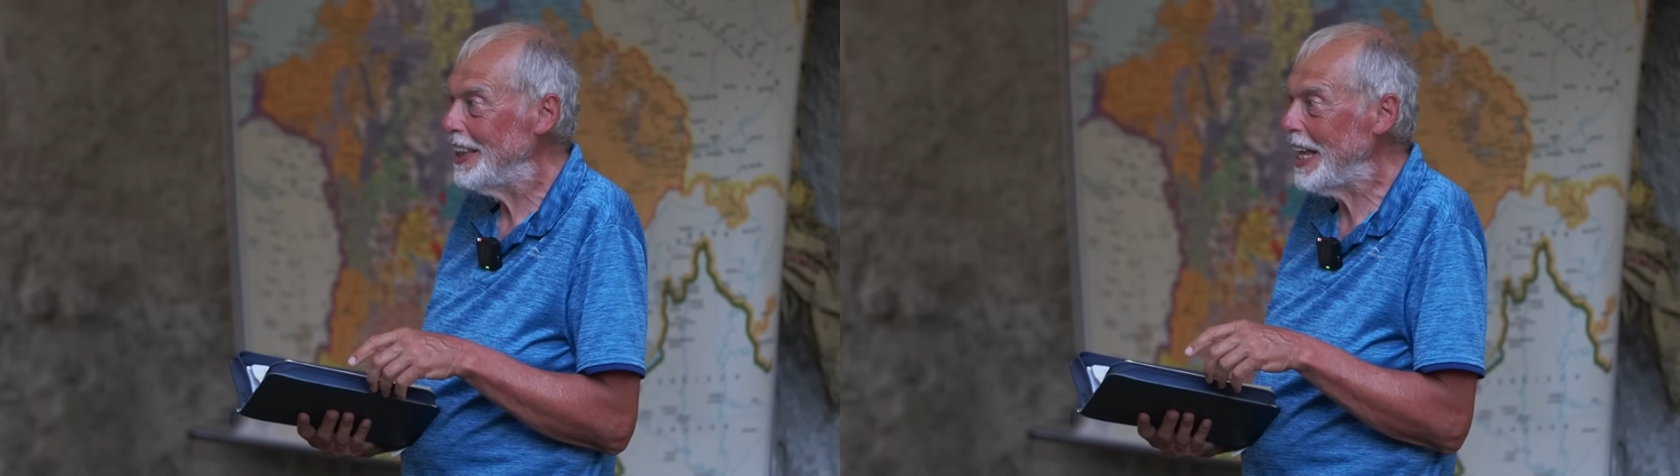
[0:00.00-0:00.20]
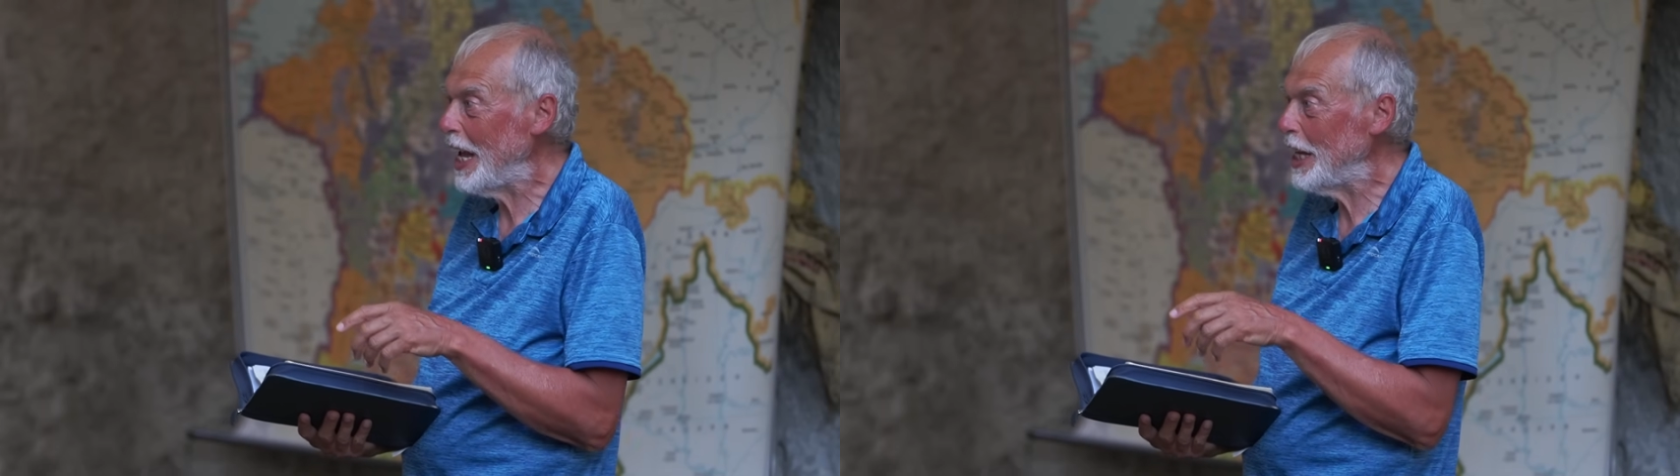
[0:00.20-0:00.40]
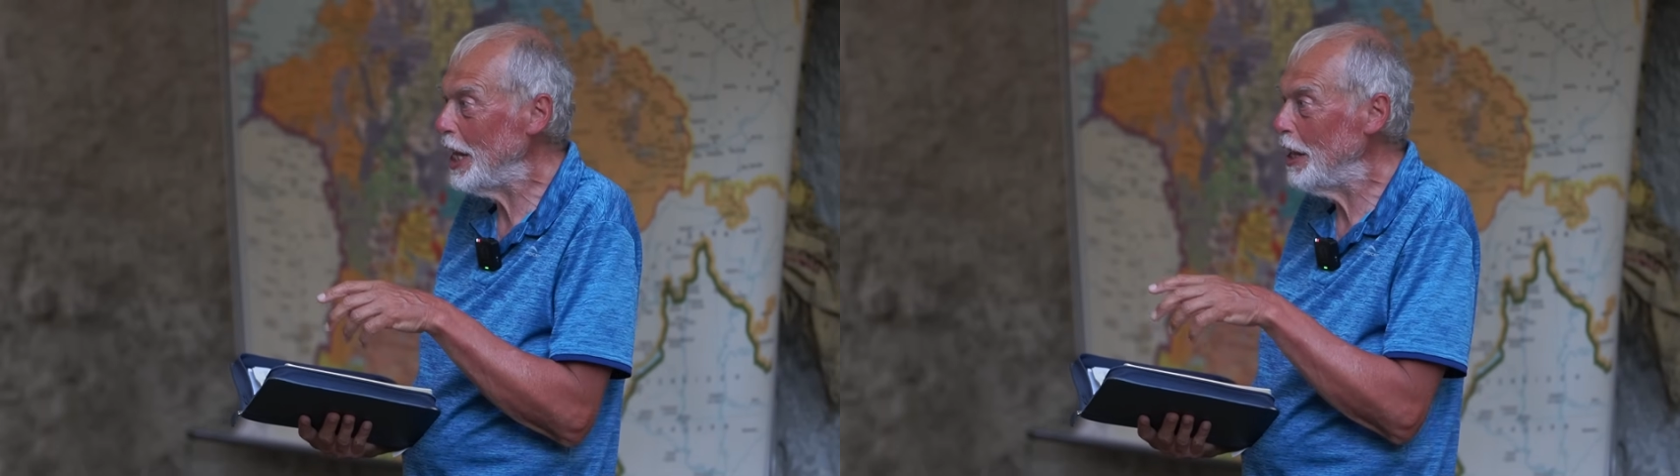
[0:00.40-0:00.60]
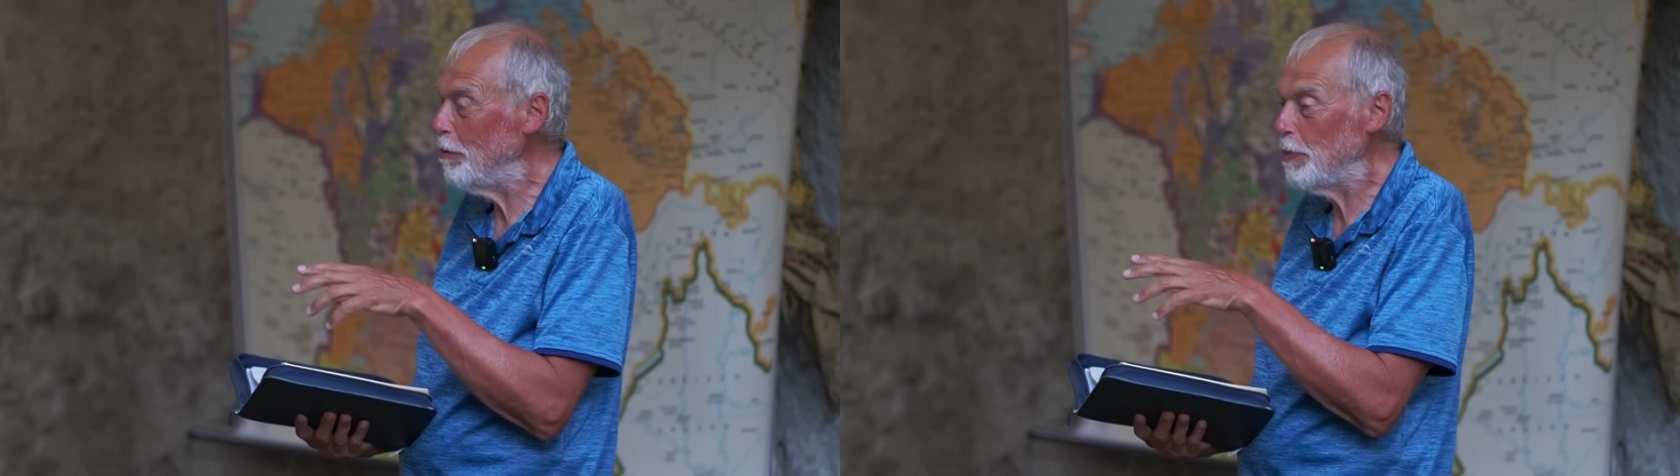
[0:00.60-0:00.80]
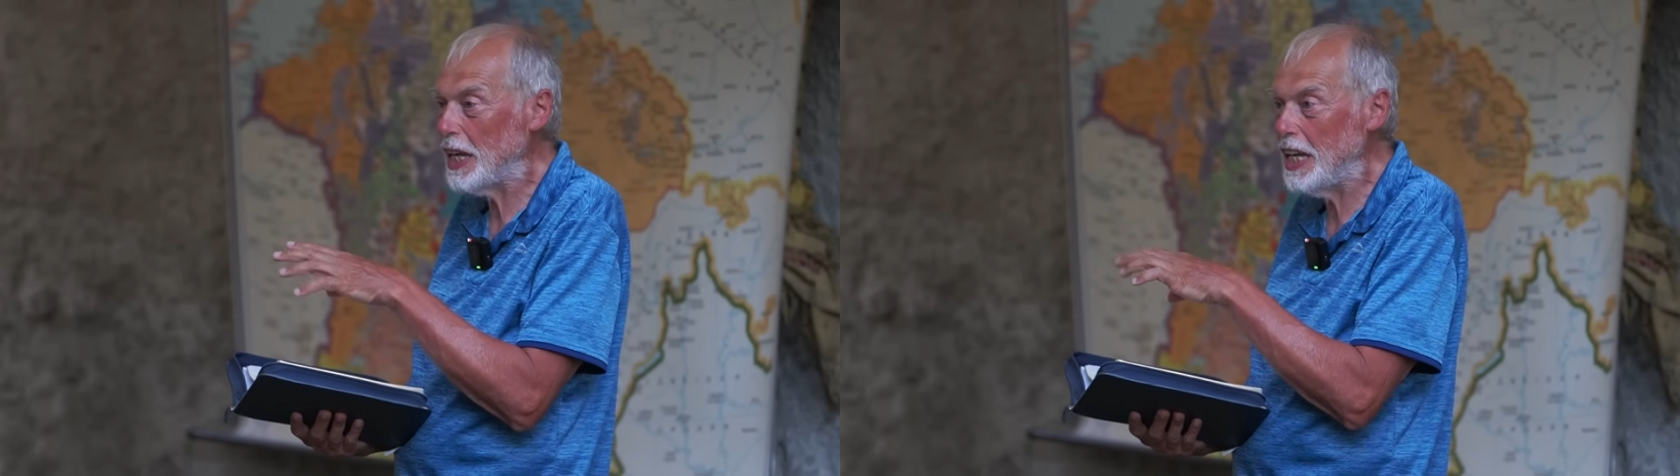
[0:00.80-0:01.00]

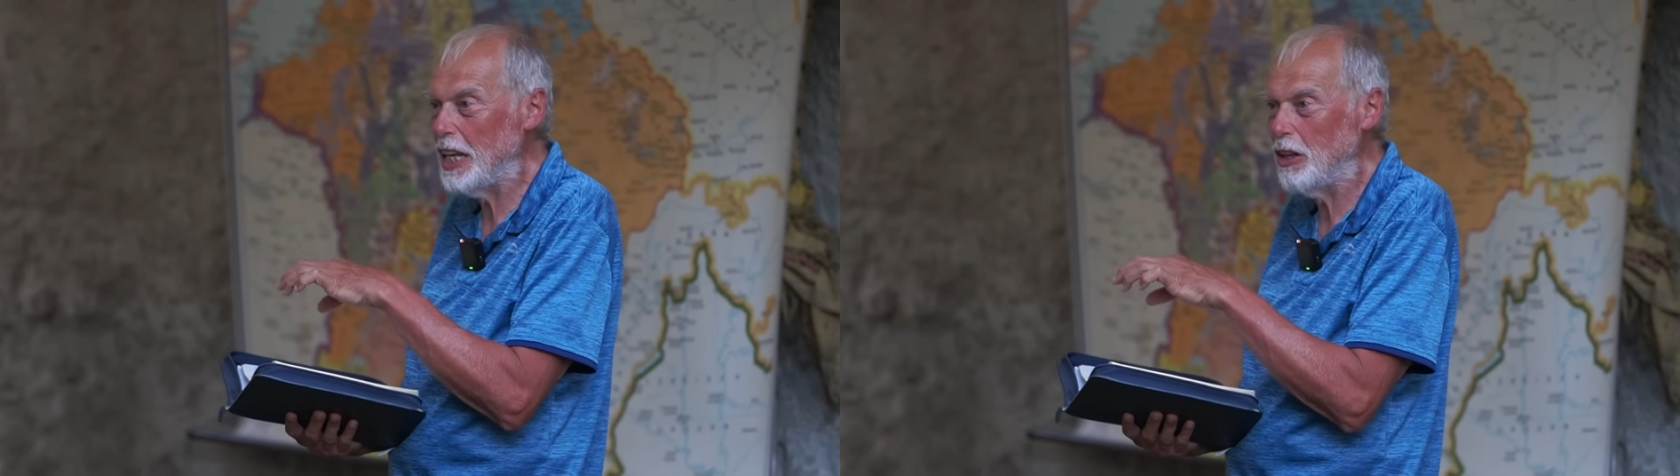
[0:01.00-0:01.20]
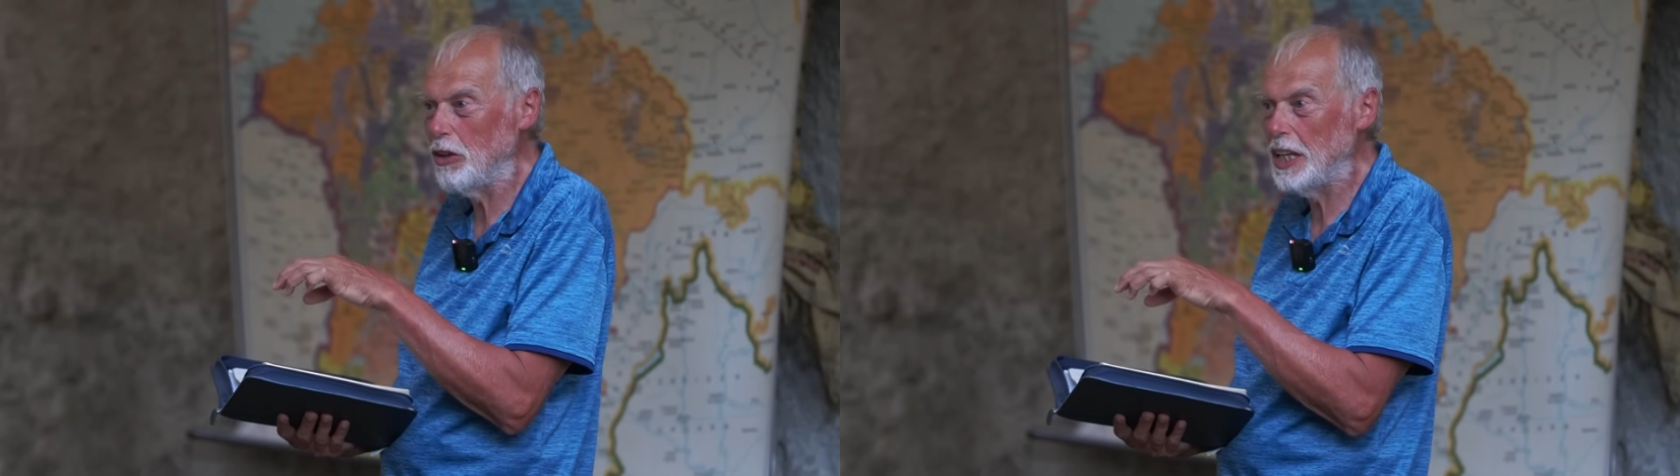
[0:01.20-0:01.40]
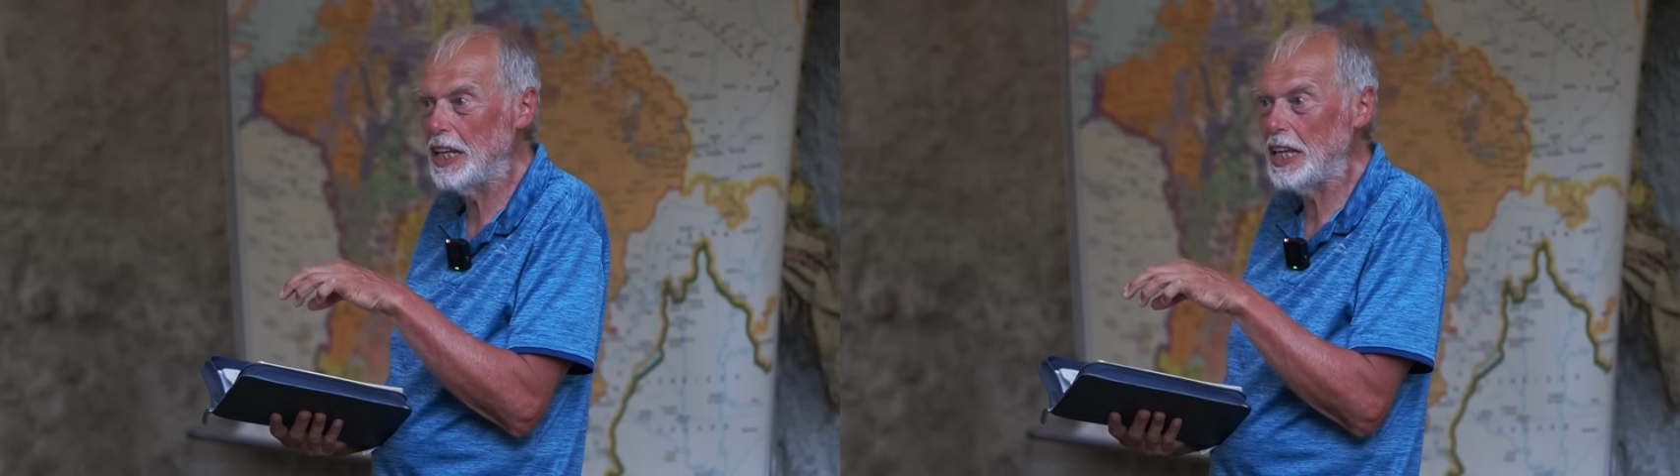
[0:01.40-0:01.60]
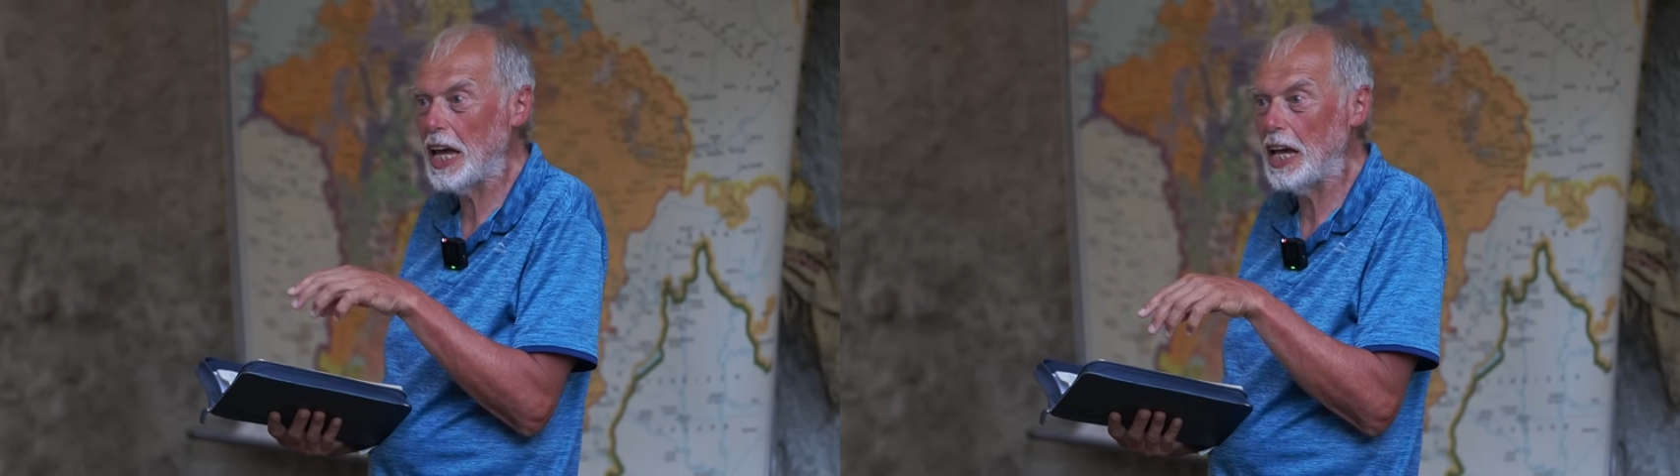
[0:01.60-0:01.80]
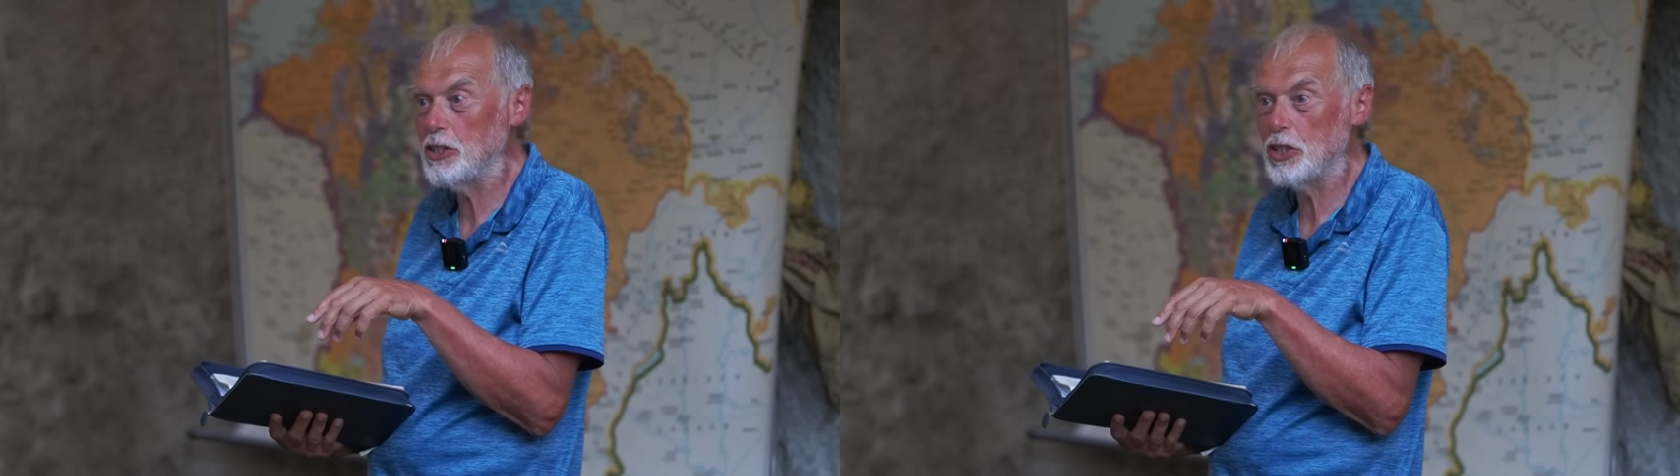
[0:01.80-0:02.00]
deine Begierden und
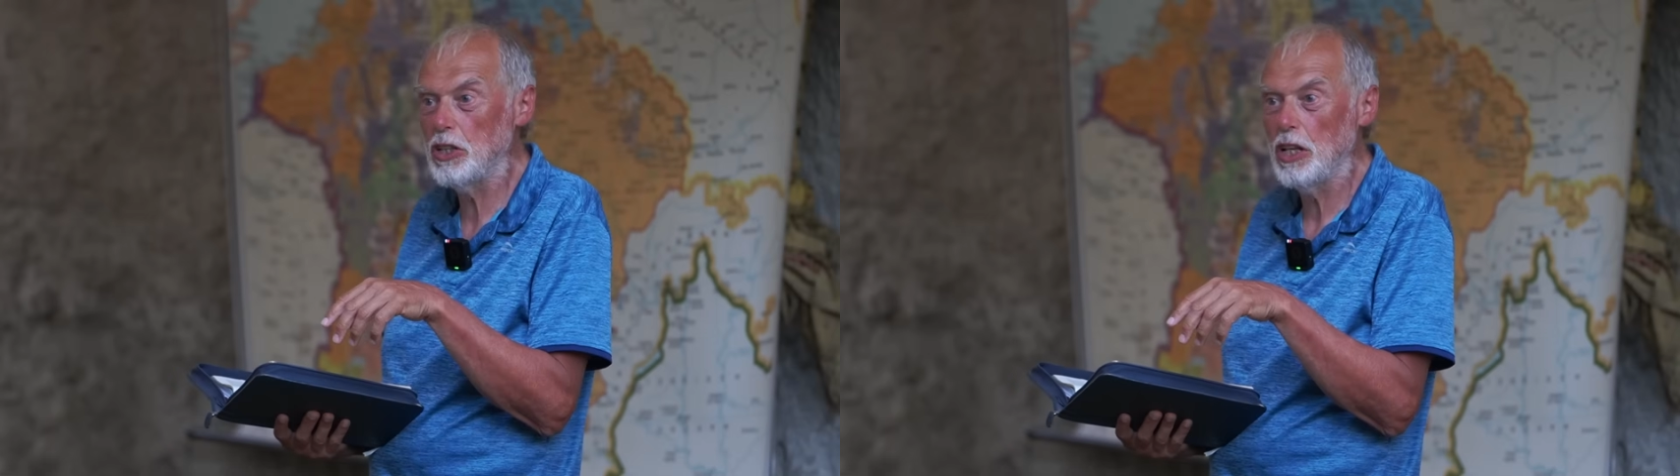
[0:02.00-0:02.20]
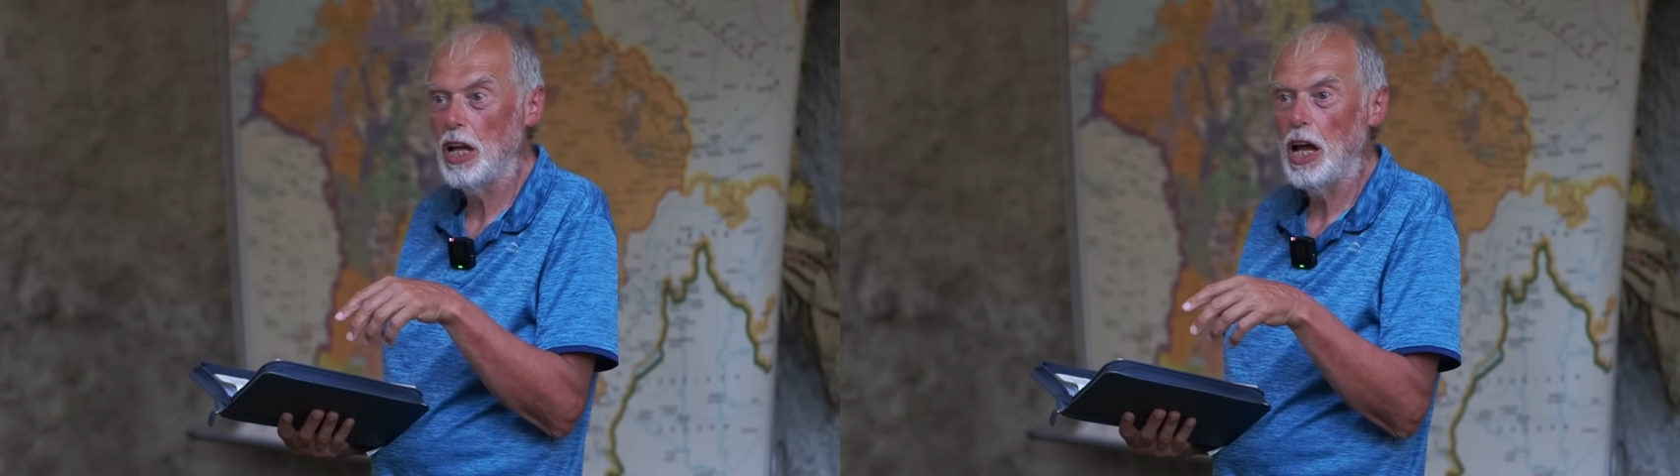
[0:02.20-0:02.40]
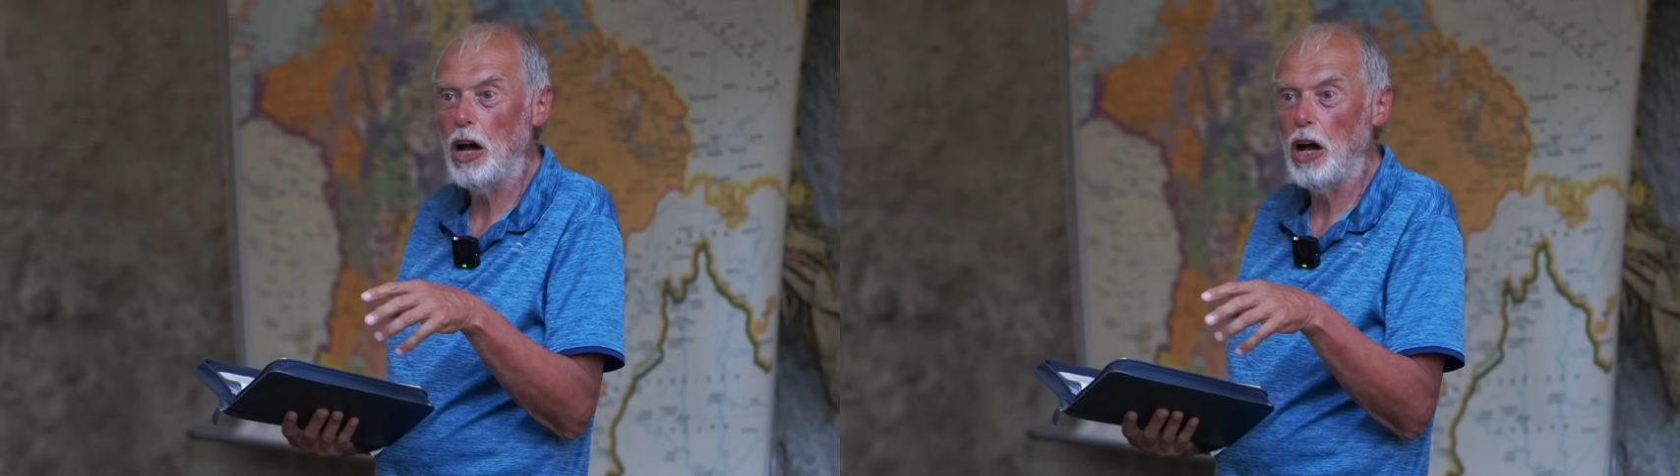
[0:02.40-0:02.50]
Interessen